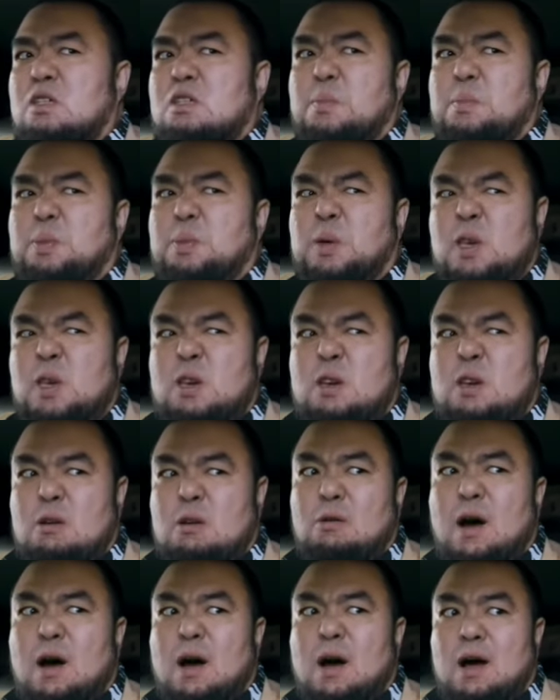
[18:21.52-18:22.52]
Jangan banyak
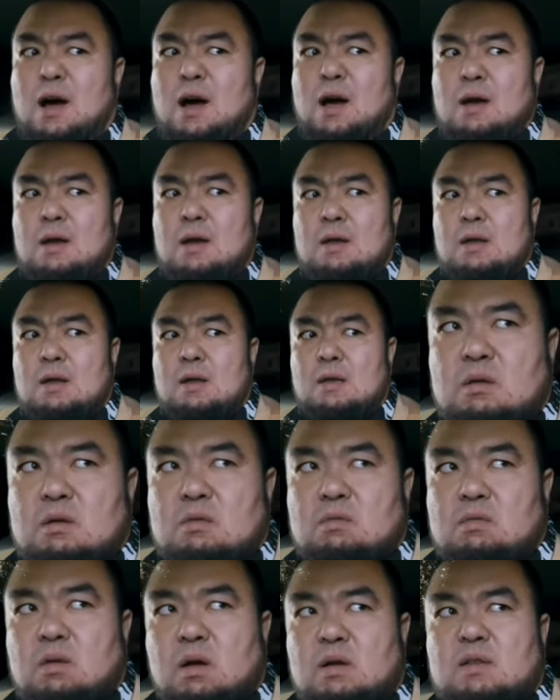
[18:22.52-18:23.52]
omong.
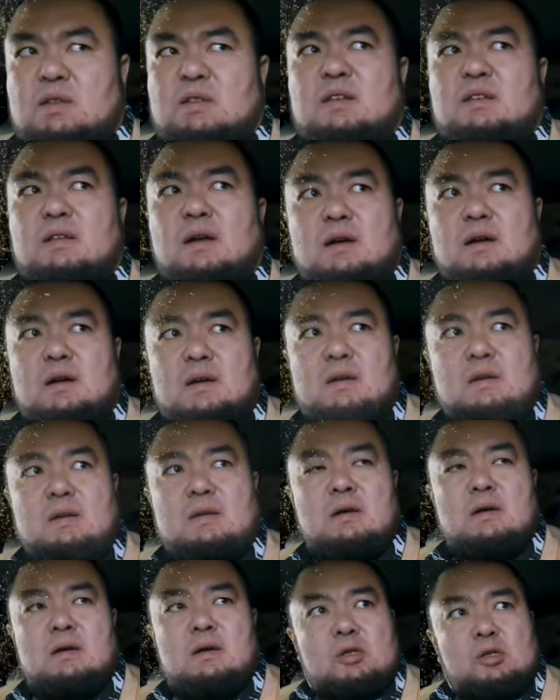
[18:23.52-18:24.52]
Di mana anakku?
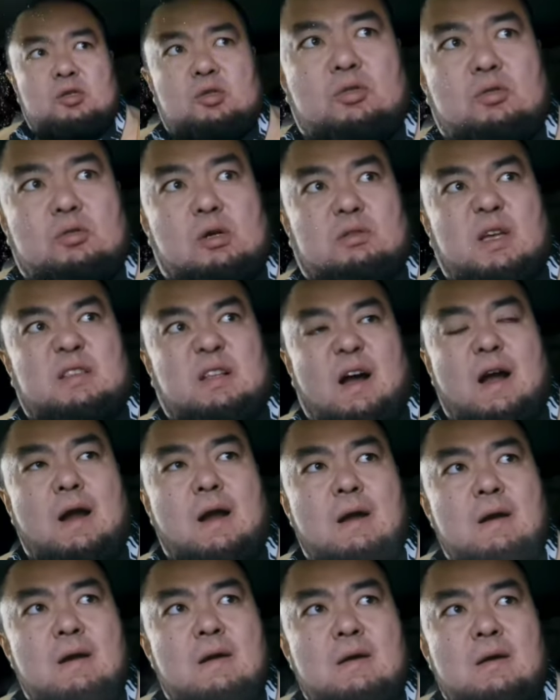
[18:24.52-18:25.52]
Di mana
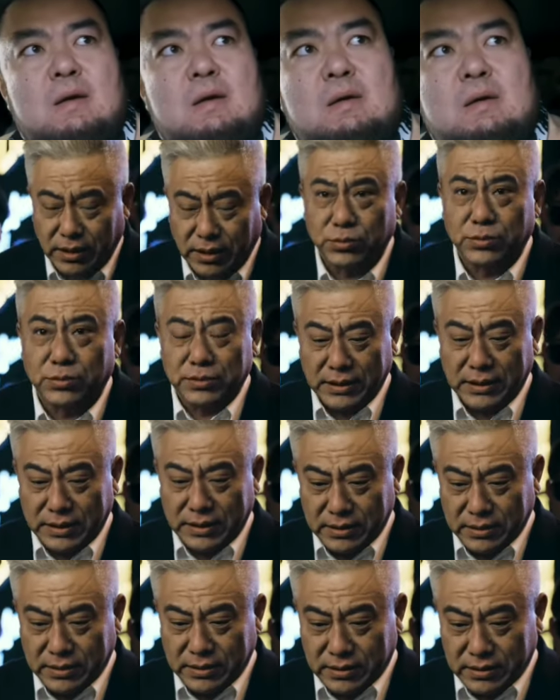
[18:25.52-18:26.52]
pembunuhnya? Kepala
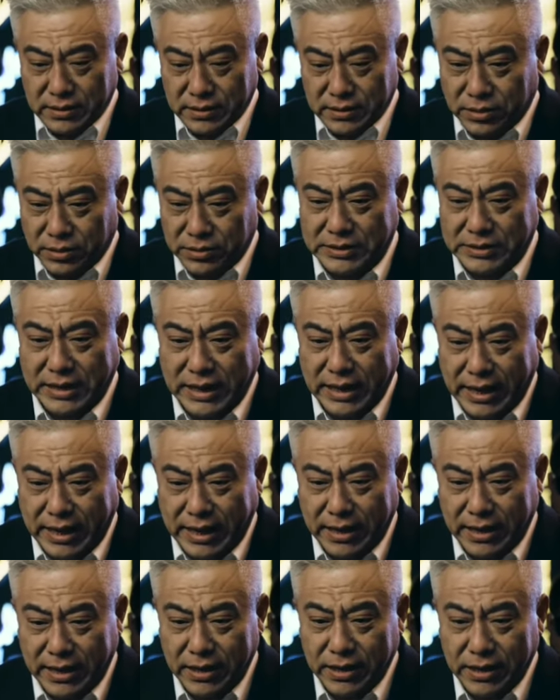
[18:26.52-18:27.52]
keluarga, kamu
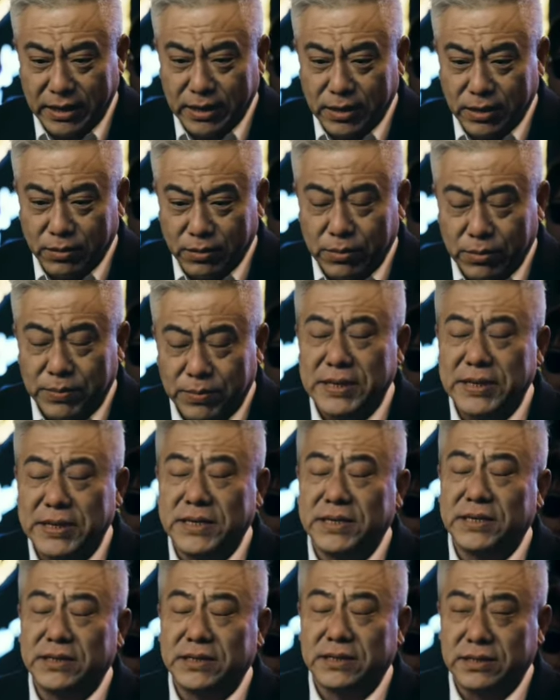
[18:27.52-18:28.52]
harus bersabar.
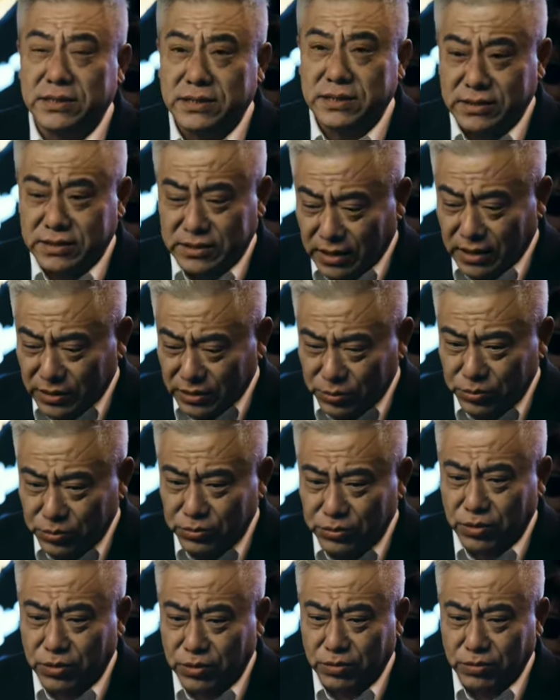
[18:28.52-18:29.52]
Kami sudah menangkap
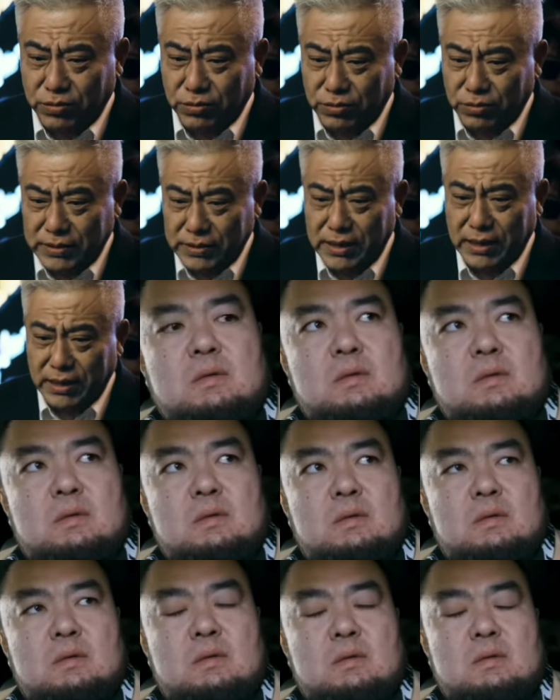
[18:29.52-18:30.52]
pelaku
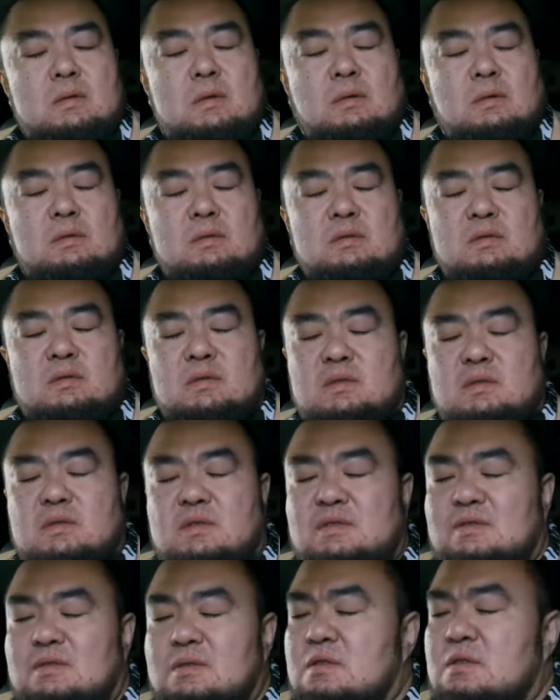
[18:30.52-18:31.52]
terjebak di tempat
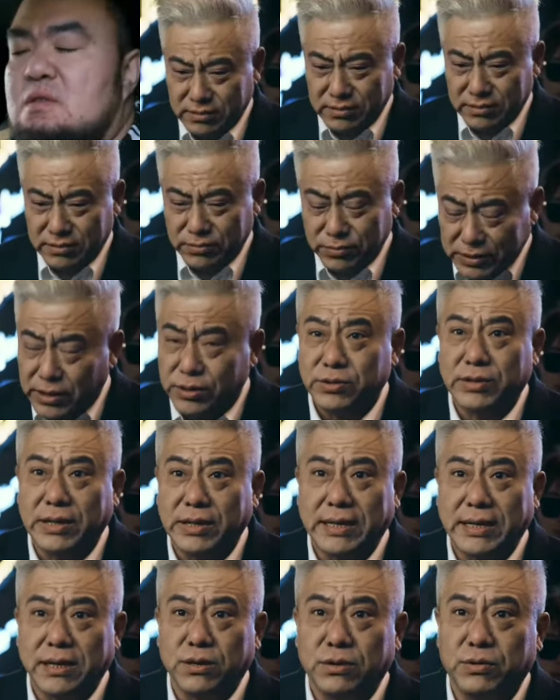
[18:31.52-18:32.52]
kejadian, ini akan
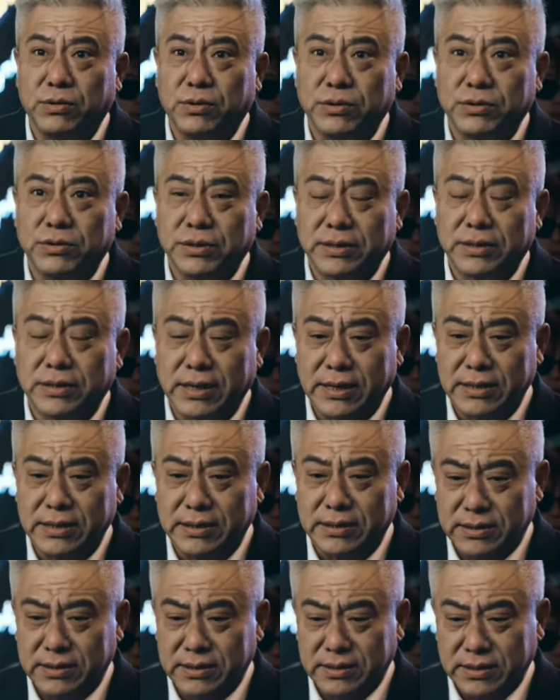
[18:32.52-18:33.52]
membawa kamu ke sana.
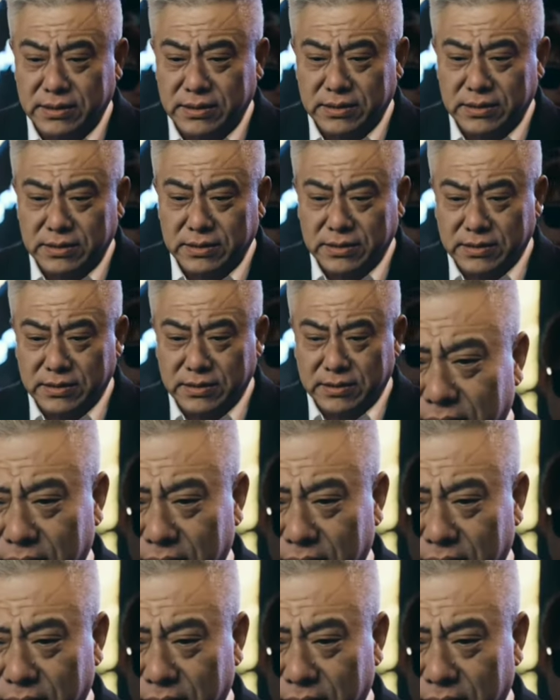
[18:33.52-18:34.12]
Namun,